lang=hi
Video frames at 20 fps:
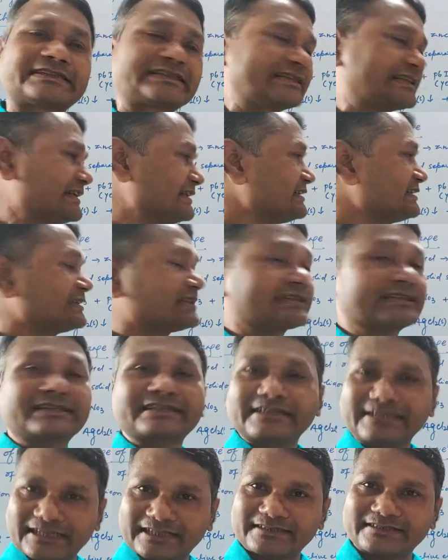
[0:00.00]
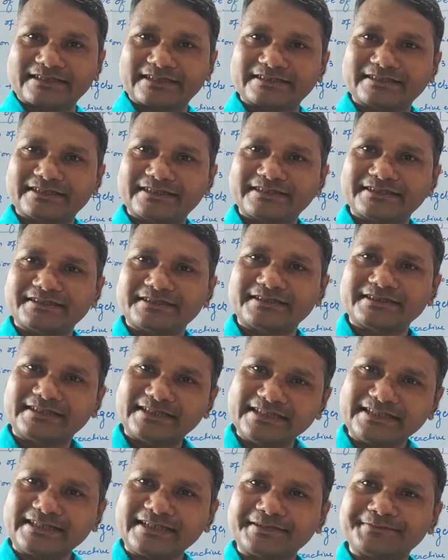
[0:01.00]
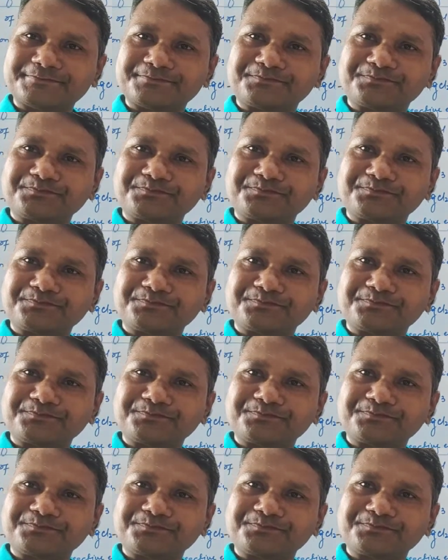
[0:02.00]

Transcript: क्रिएट करता था ठीक है